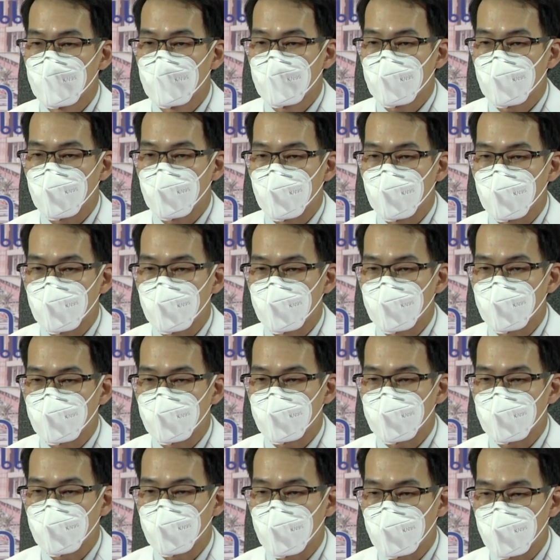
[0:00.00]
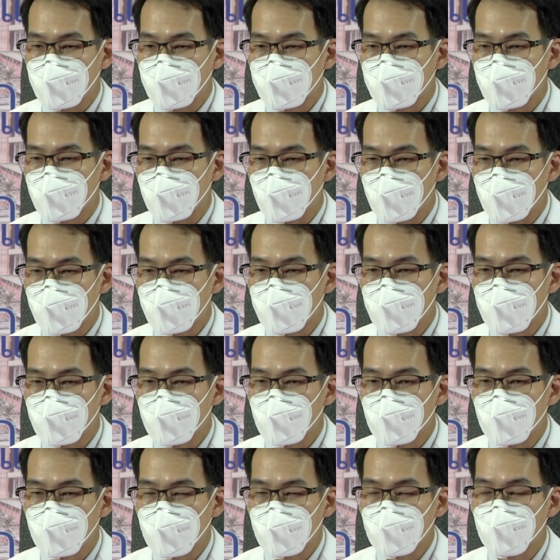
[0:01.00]
แต่แต่ถ้าเกิดว่ามา
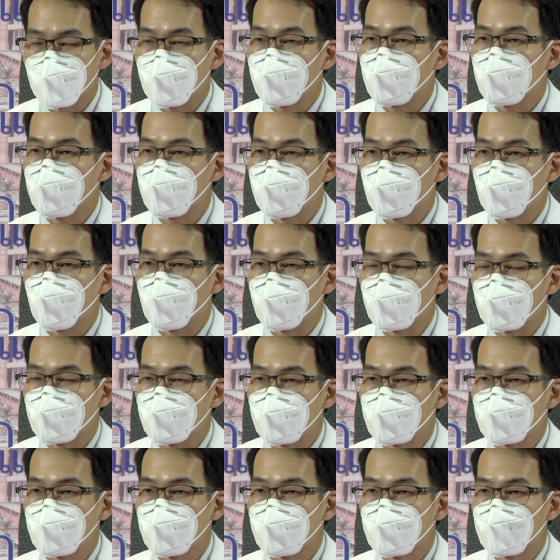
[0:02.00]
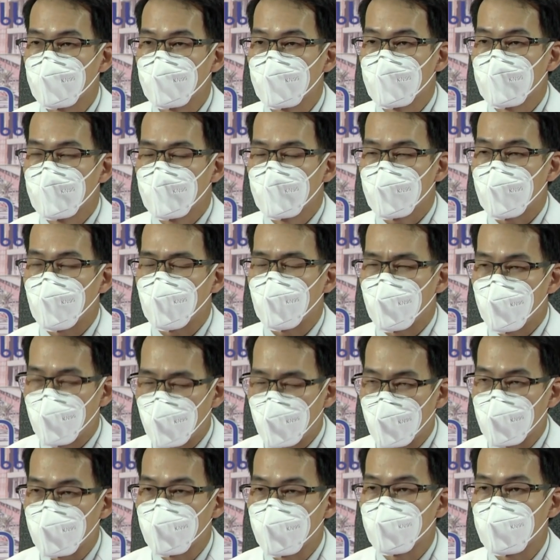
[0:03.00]
ดูในประเด็นของเรื่องการระ
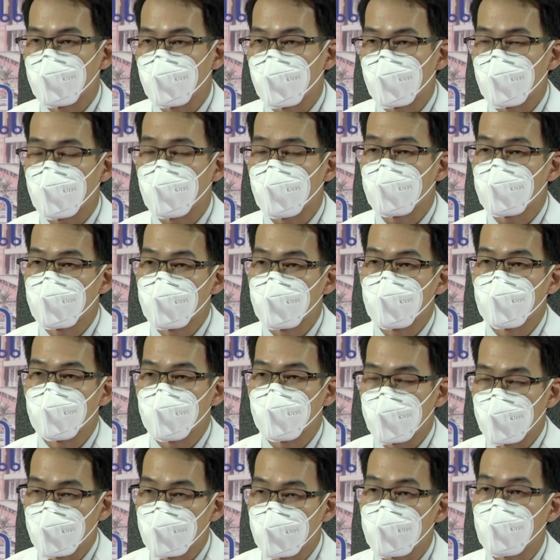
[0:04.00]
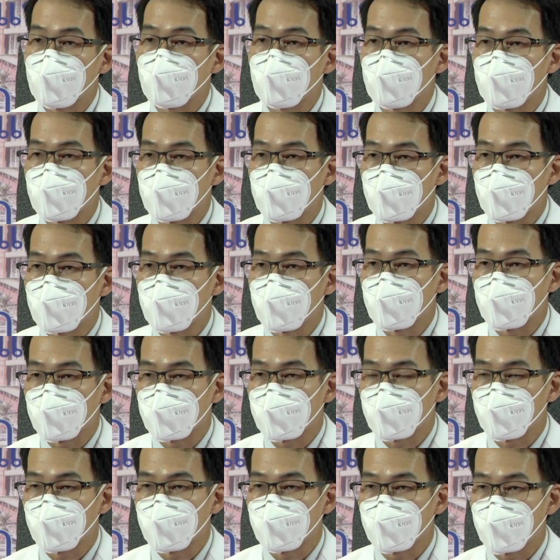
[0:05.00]
บาดที่มันค่อนข้างเยอะในประเทศไทยเนี่ย
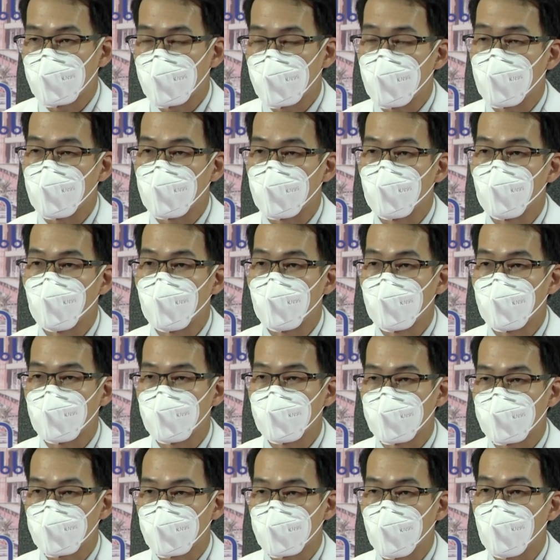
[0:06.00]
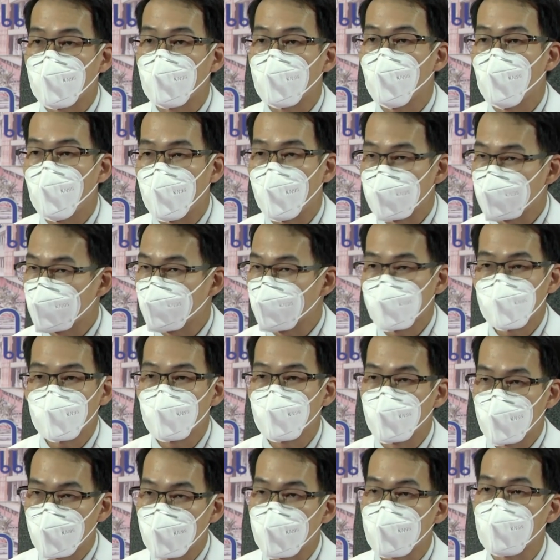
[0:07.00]
ปัญหาคือว่าการรออาจจะไม่
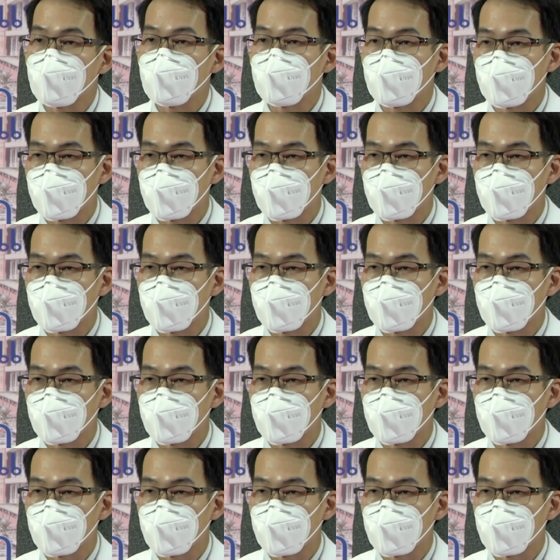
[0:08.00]
คุ้มค่า